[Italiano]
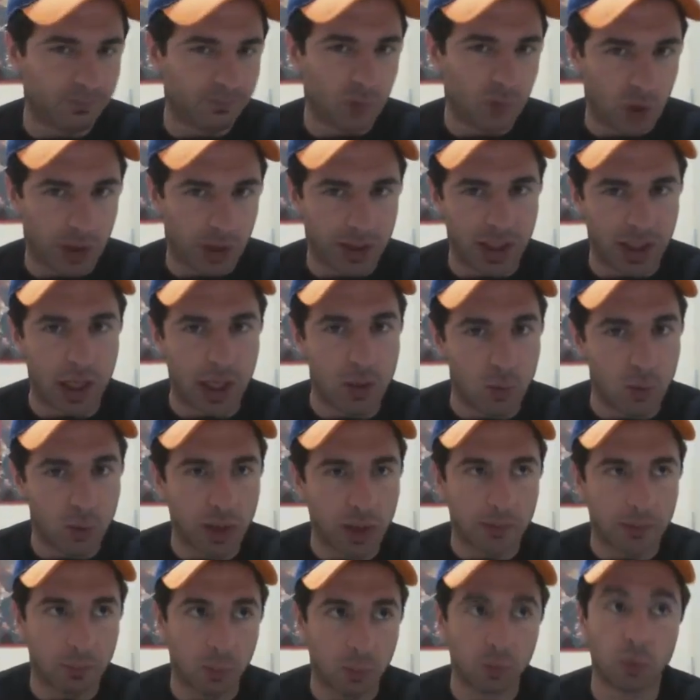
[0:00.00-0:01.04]
cioè, ti
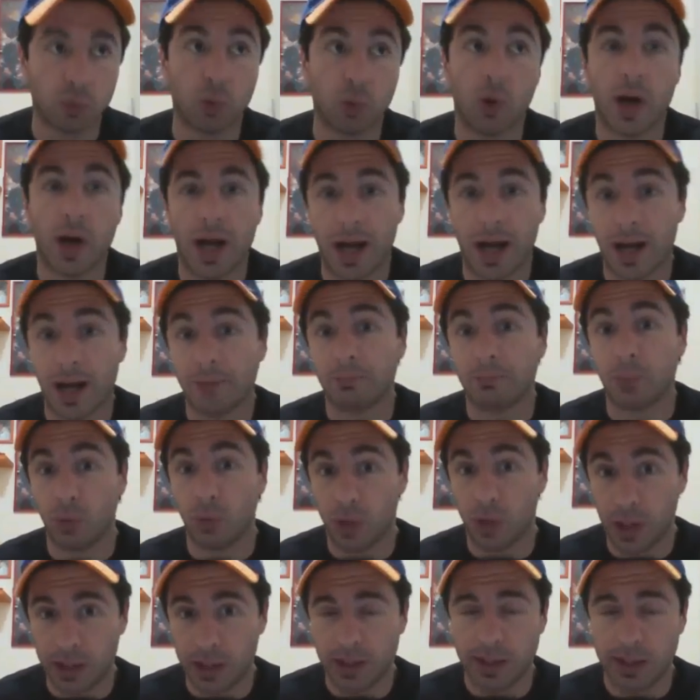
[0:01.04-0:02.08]
aiuta appunto a
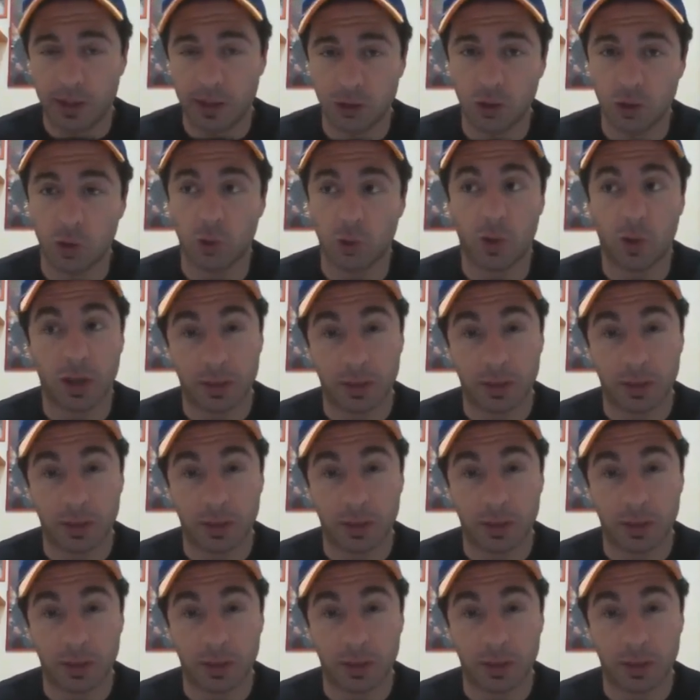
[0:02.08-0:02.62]
progredire nel gioco,